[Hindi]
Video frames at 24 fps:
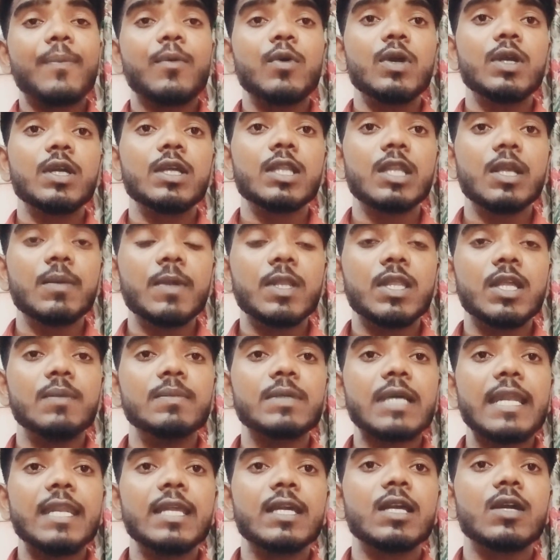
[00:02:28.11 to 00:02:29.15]
आपको हिंदी में
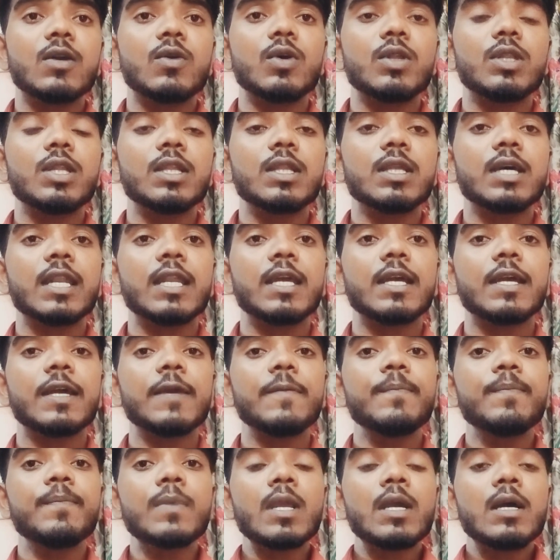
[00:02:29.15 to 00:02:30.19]
समझाने की कोशिश
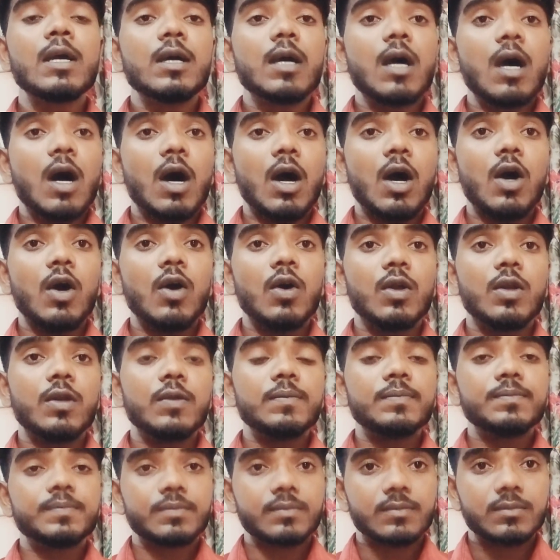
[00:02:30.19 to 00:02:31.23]
करेंगे
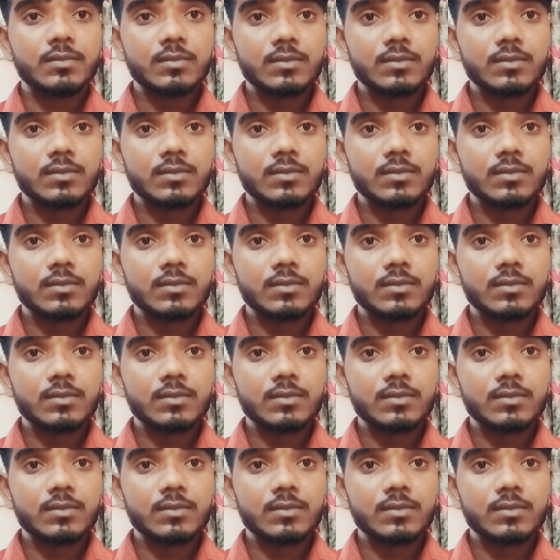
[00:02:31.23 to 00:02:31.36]
और